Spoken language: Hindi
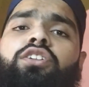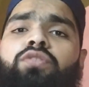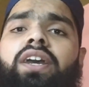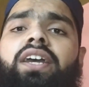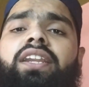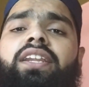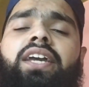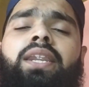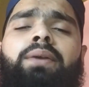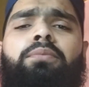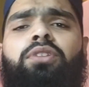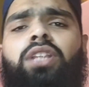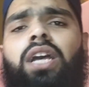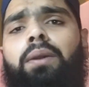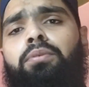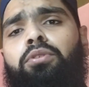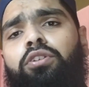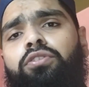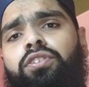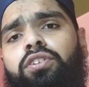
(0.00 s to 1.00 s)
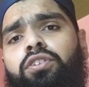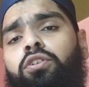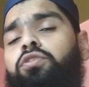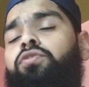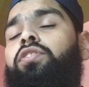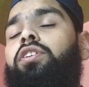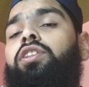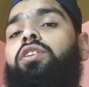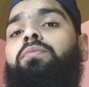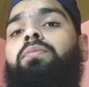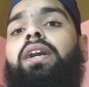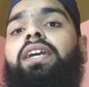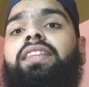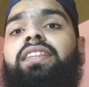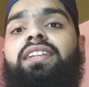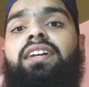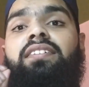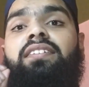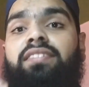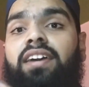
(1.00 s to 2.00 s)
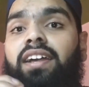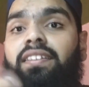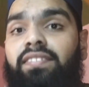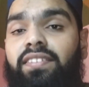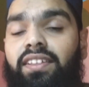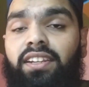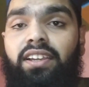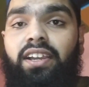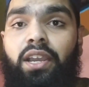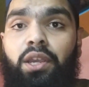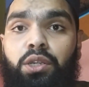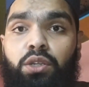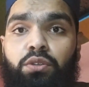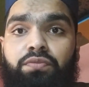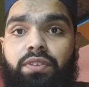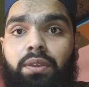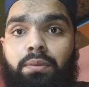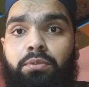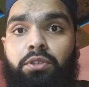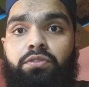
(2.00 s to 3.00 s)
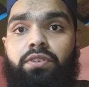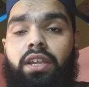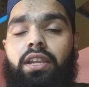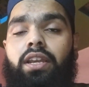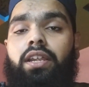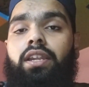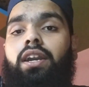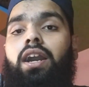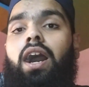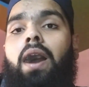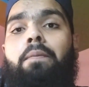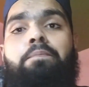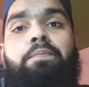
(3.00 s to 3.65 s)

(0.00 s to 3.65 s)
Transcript: ज्वाइन करें मैं तो आप लोगों से रोज़ कहता हूँ भाई इतना आसान तरीका यूट्यूब फैमिली ज्वाइन करने का